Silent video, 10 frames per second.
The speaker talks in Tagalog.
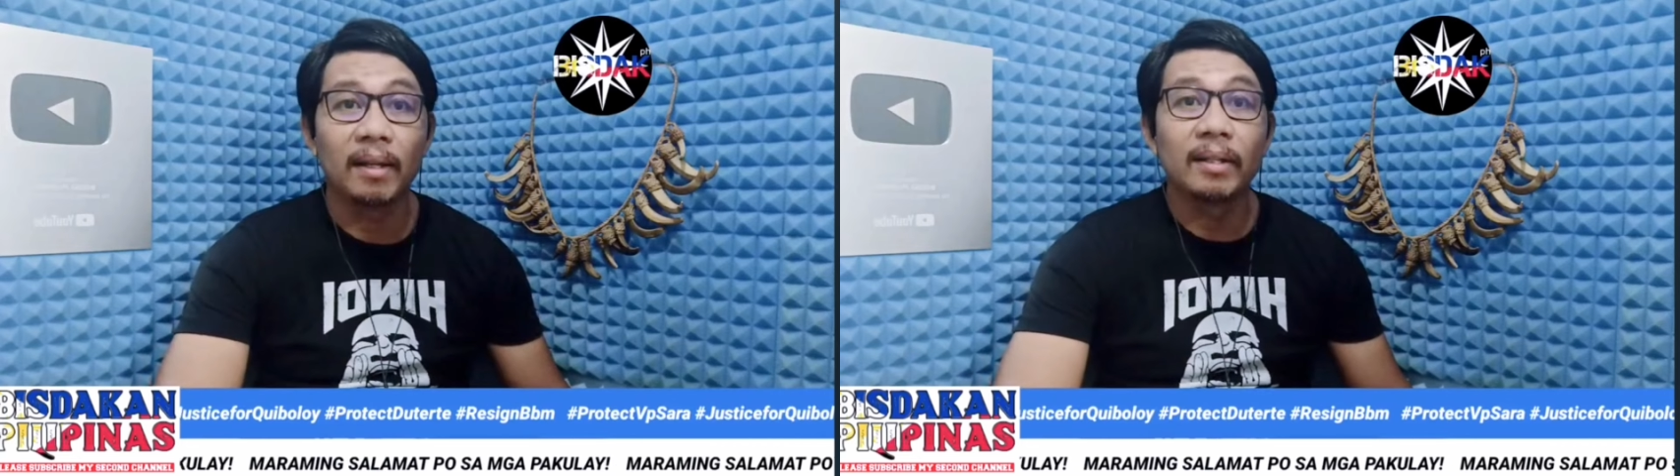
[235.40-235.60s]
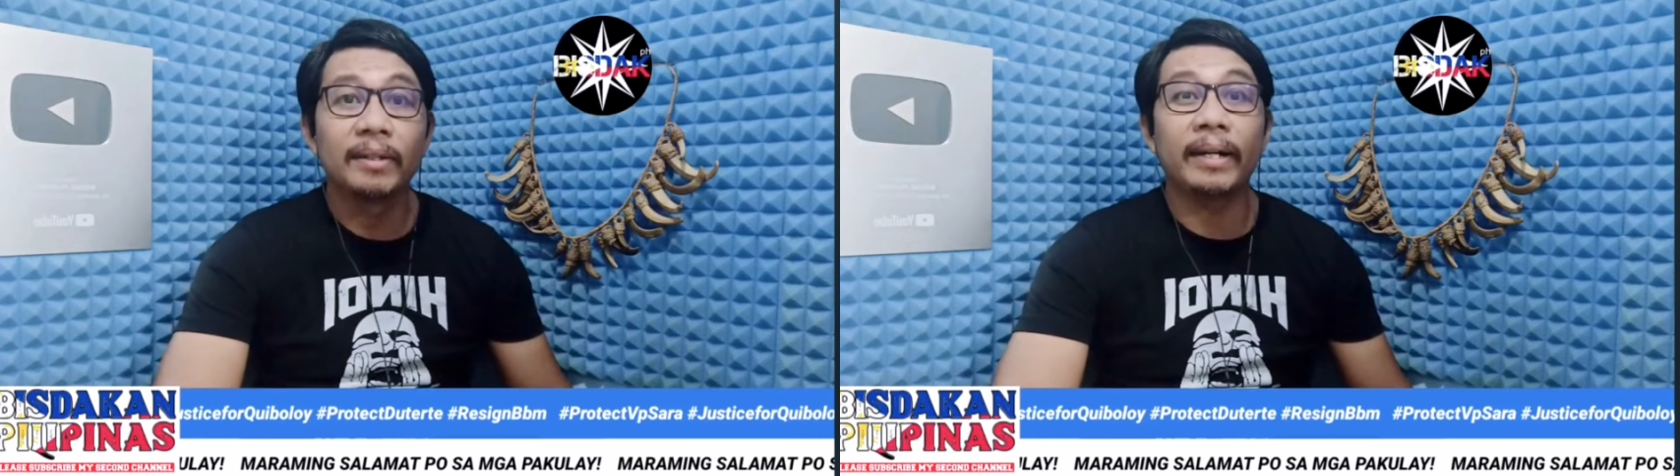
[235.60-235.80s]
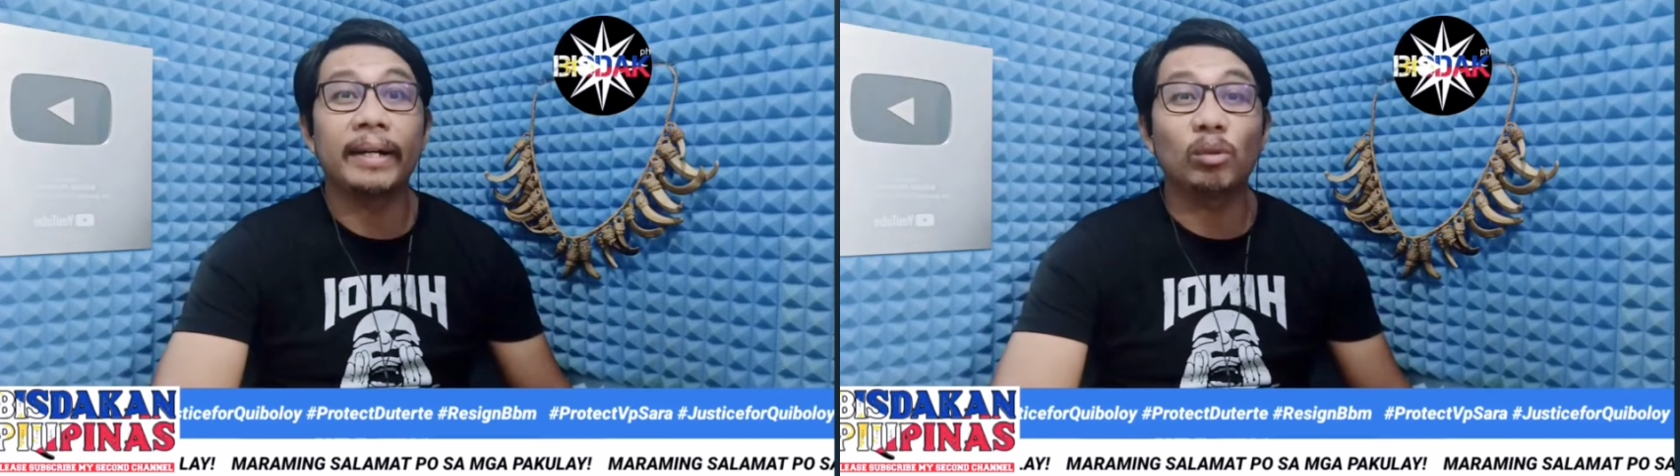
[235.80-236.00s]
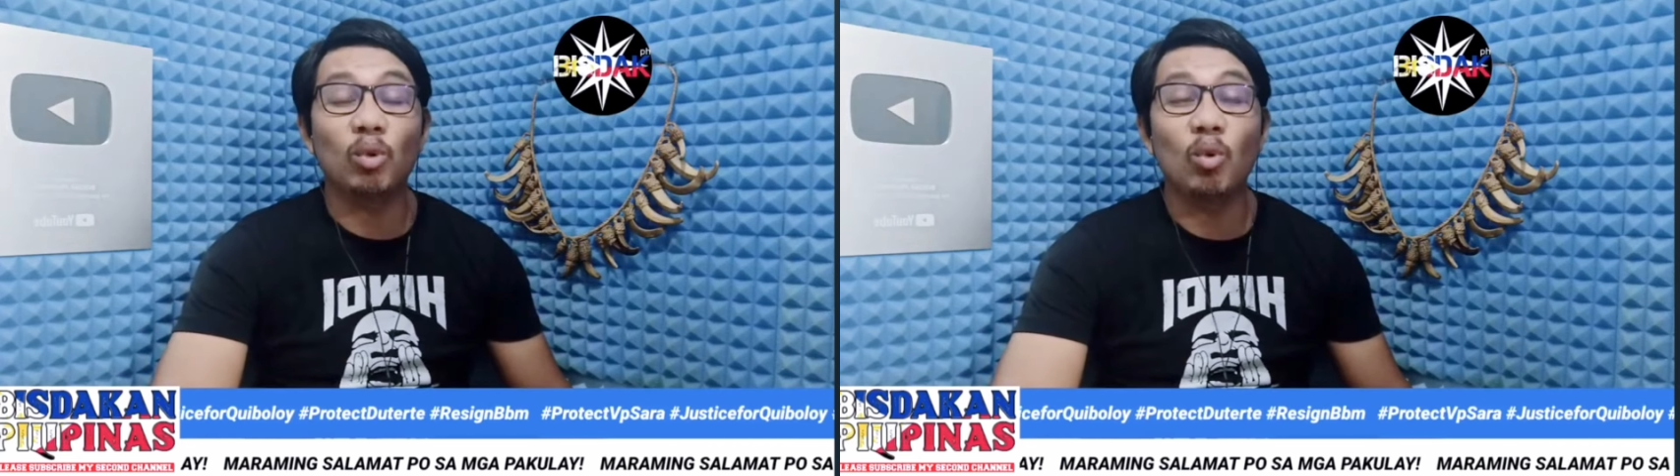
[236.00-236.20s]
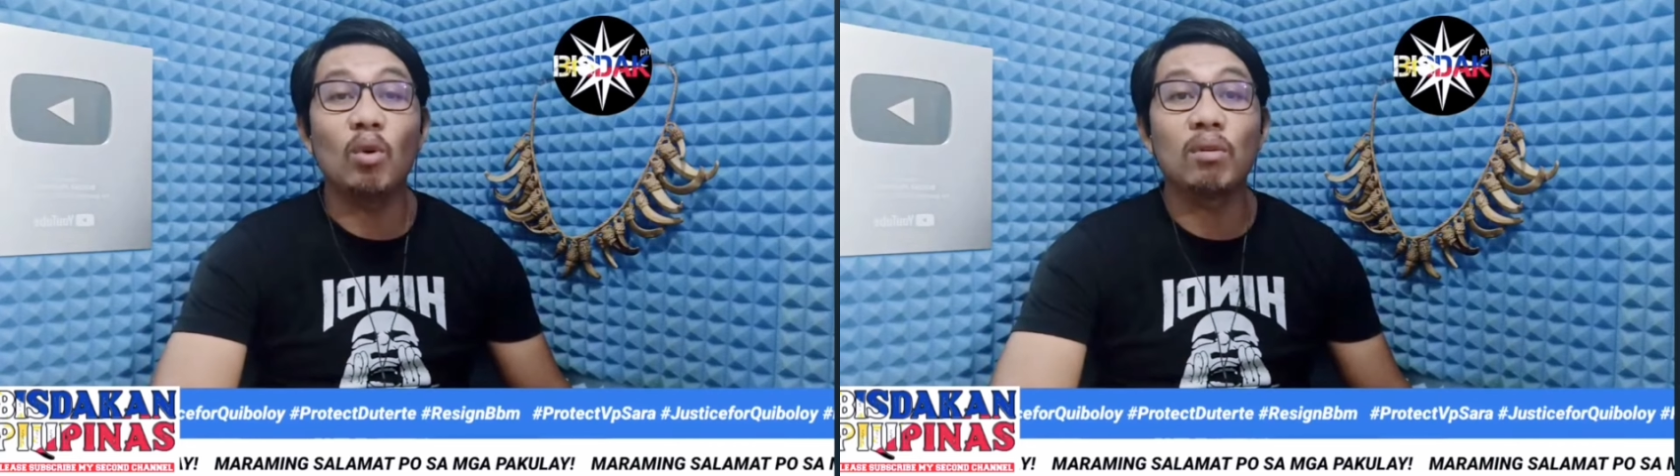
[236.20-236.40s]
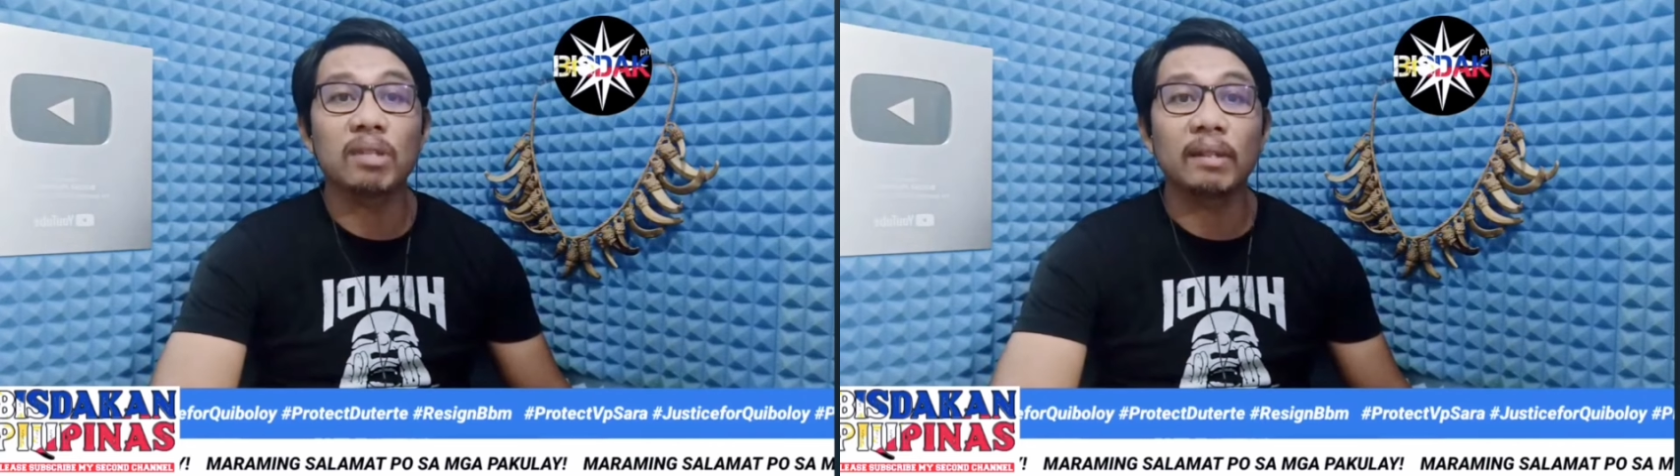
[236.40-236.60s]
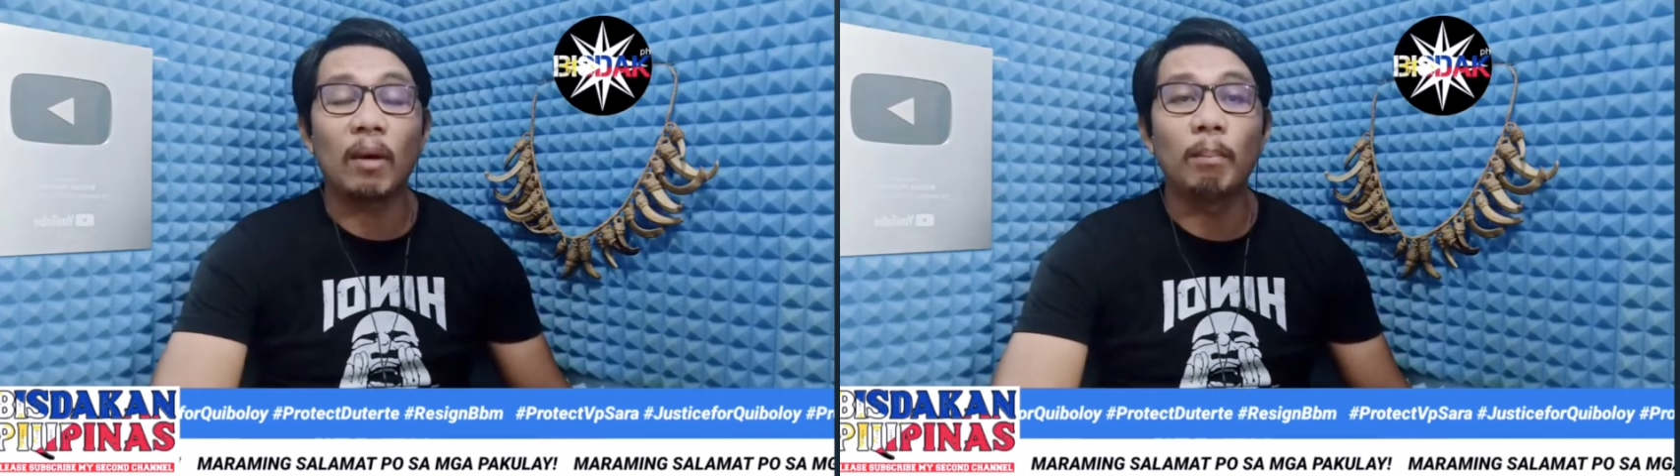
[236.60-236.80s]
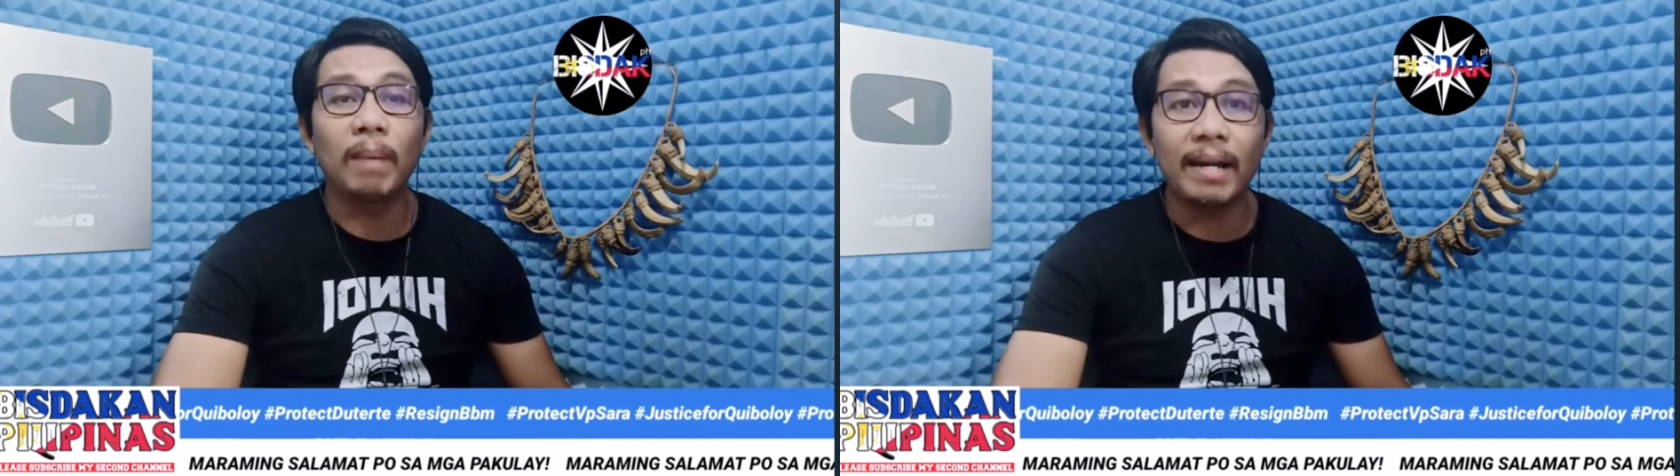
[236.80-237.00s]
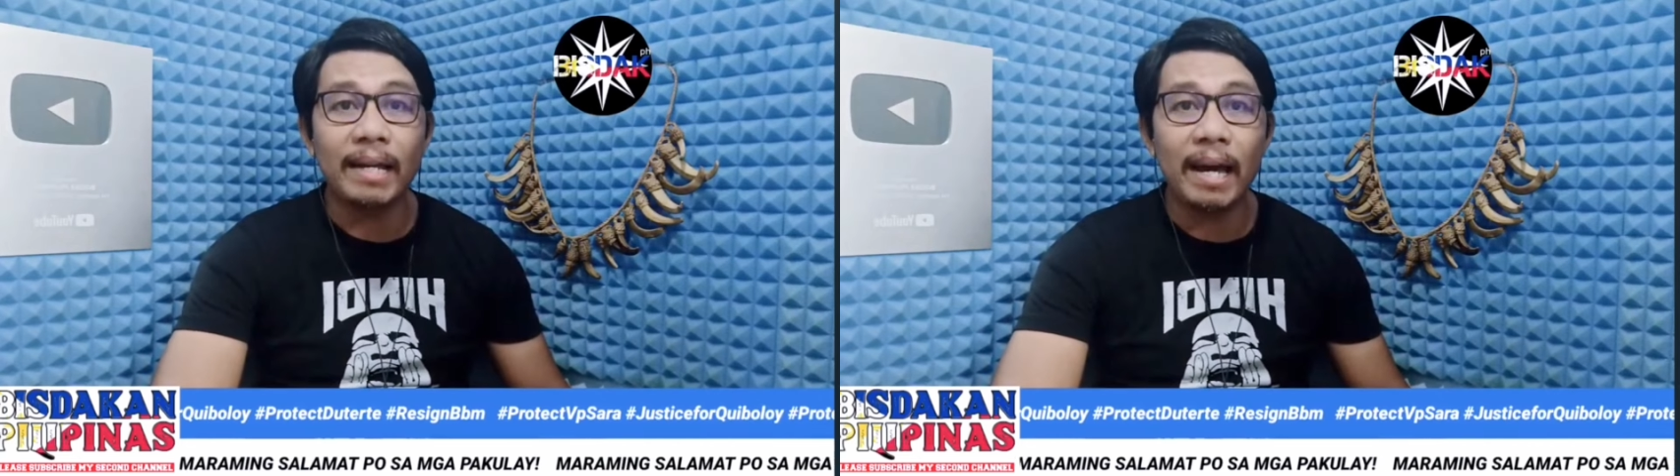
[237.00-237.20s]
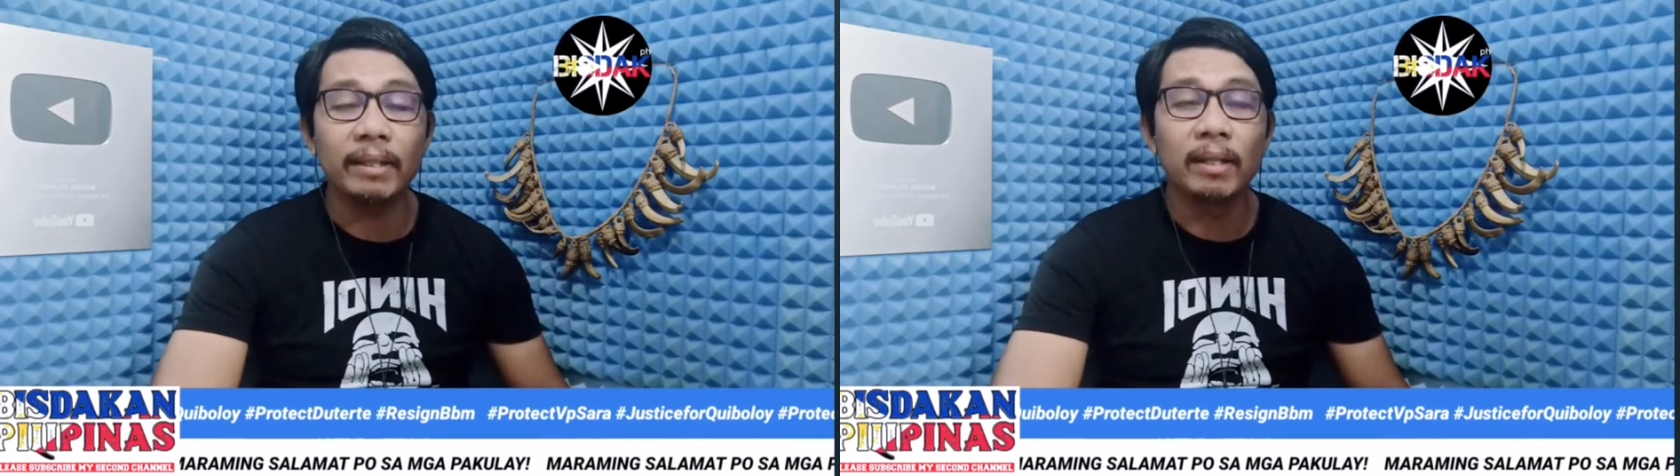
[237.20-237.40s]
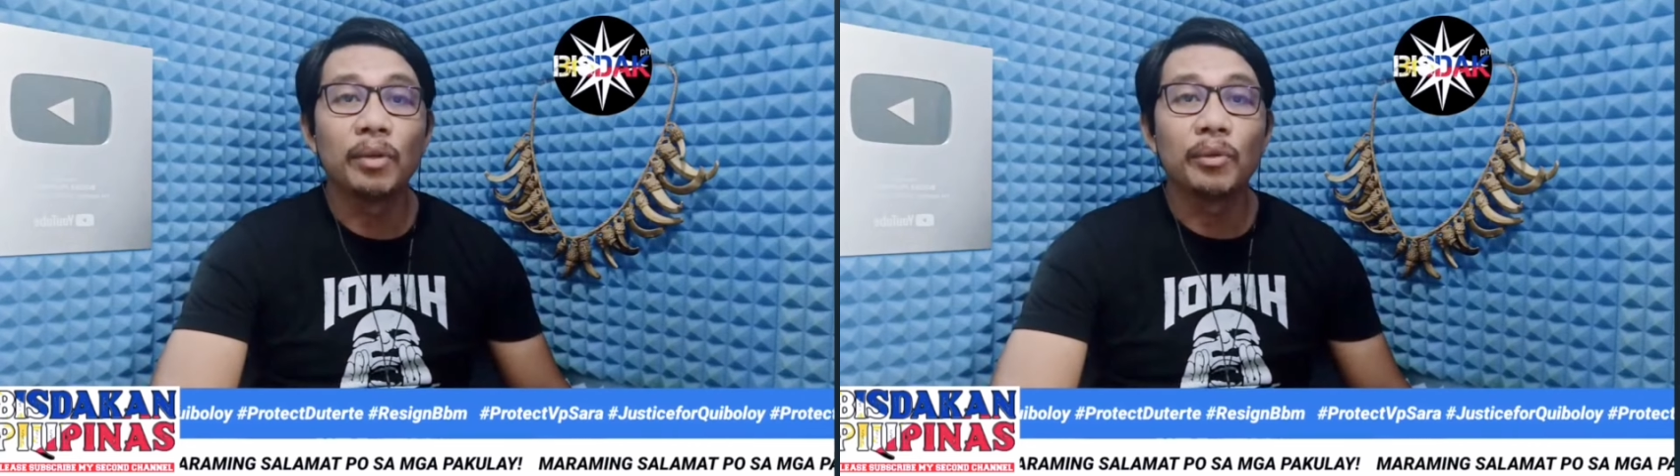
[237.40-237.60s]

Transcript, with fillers: nakatulong sa tambayan,